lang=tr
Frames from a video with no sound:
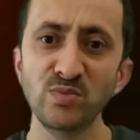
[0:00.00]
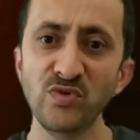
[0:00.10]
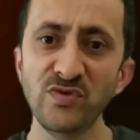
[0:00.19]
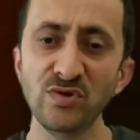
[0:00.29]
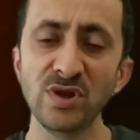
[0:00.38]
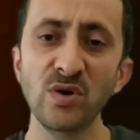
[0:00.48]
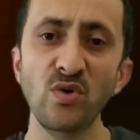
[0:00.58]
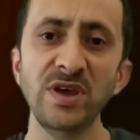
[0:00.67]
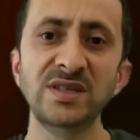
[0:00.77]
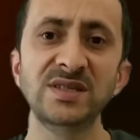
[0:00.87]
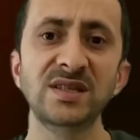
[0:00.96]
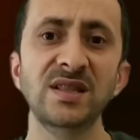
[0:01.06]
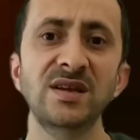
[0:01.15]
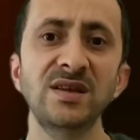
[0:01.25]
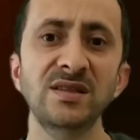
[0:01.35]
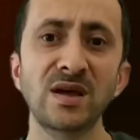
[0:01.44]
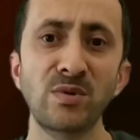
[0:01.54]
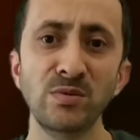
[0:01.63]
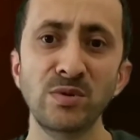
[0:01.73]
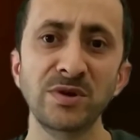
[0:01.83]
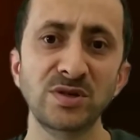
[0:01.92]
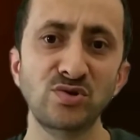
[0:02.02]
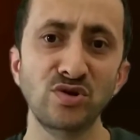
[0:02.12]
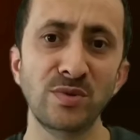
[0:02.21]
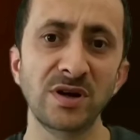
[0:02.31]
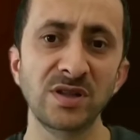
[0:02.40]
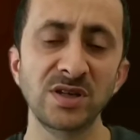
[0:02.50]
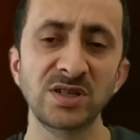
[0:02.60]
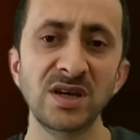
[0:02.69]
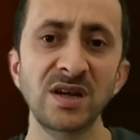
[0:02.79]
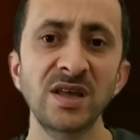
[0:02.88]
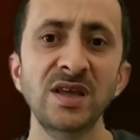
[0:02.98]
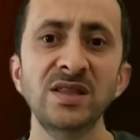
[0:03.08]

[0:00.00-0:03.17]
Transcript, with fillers: bu videoda o eksikleri tamamlamak istiyorum arkadaşlar.